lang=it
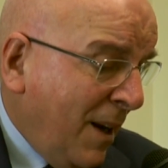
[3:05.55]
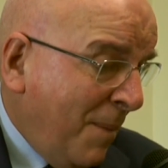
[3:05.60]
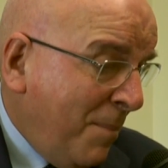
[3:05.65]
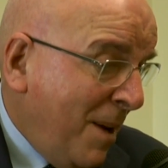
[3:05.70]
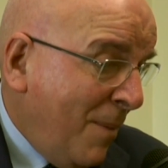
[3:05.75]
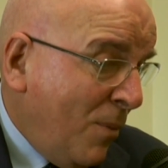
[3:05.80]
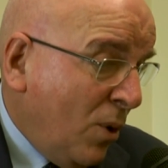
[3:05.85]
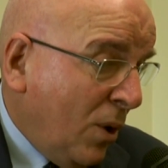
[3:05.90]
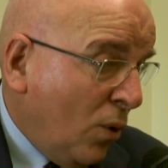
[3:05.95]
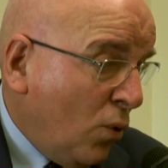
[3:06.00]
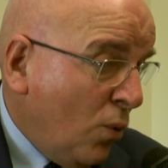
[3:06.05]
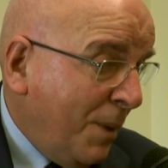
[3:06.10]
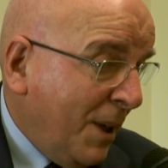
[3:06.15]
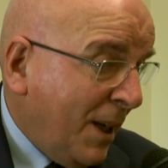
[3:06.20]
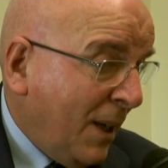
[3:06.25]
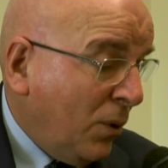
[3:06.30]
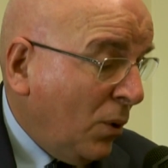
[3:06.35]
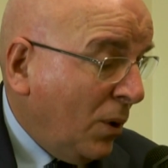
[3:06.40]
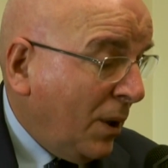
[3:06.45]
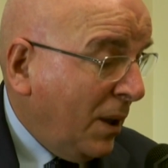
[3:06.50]
Abbiamo
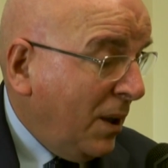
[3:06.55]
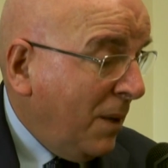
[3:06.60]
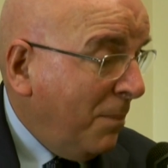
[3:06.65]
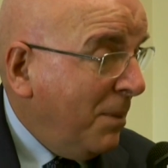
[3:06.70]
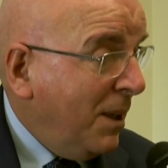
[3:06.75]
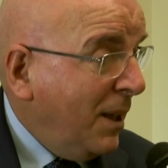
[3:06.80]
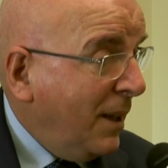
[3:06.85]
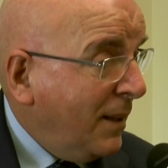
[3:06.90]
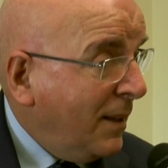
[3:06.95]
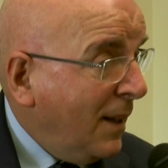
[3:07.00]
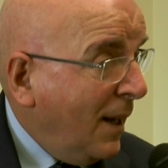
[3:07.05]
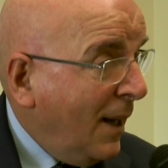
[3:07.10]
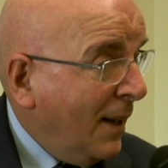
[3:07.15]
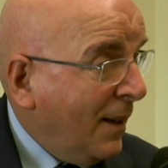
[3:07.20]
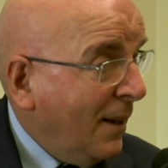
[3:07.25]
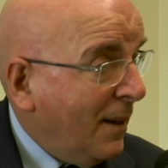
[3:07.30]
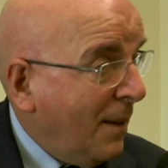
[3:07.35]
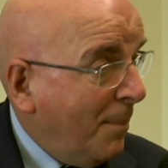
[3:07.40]
recuperato credibilità nel